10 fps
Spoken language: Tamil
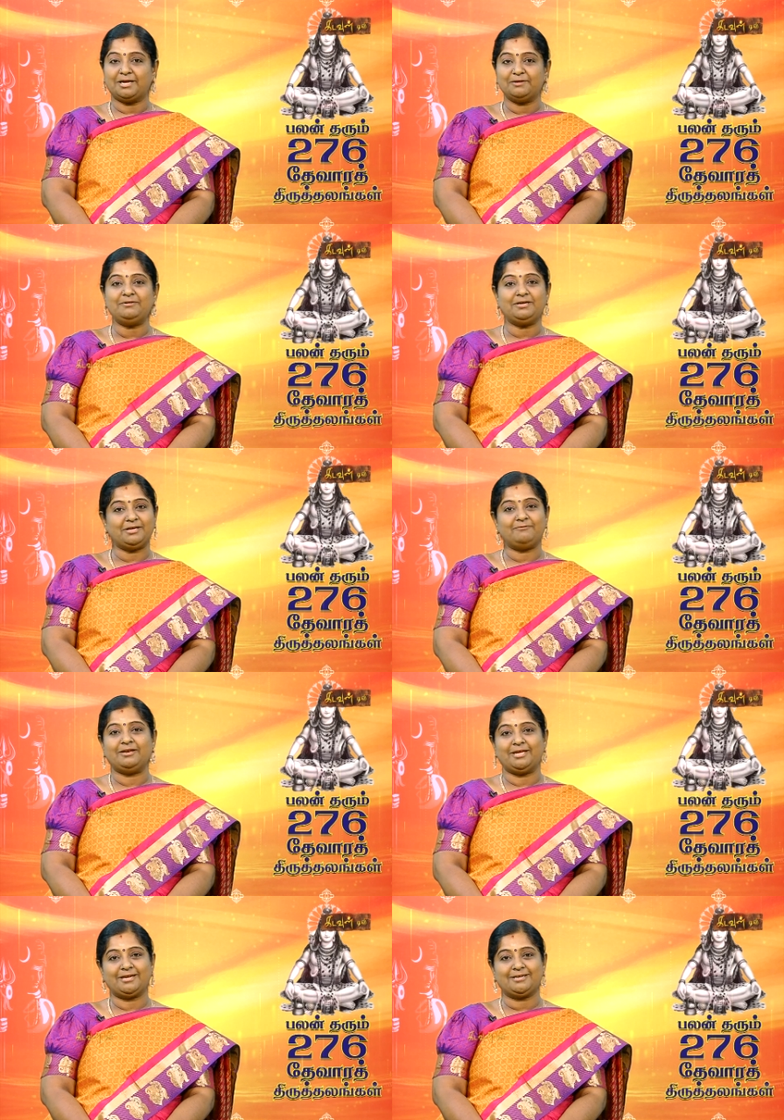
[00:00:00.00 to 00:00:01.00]
கடவுள்
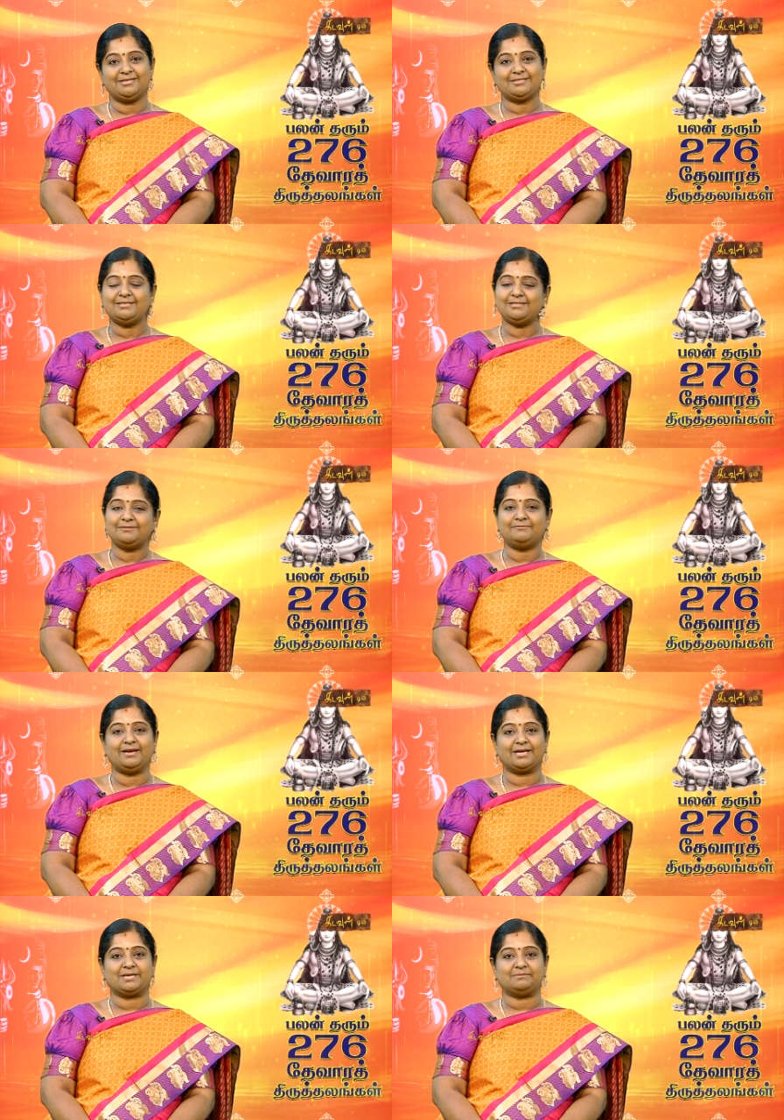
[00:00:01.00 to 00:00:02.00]
டிவி நேயர்களுக்கு
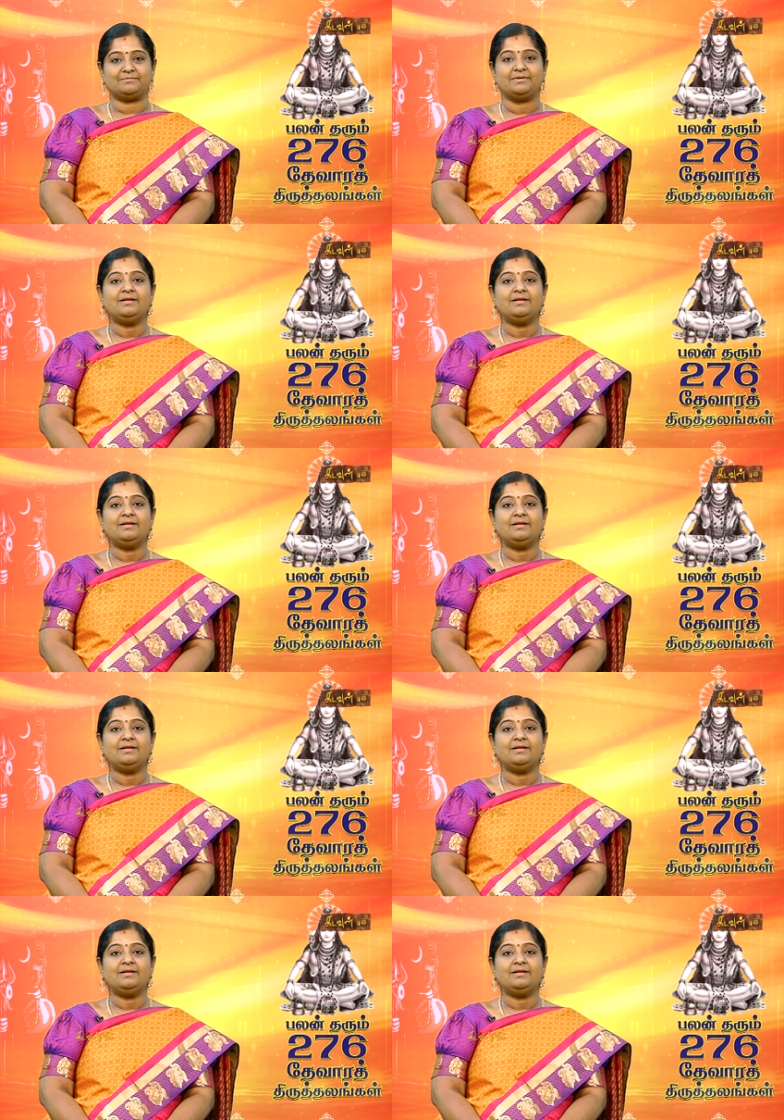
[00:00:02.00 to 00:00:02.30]
வணக்கம்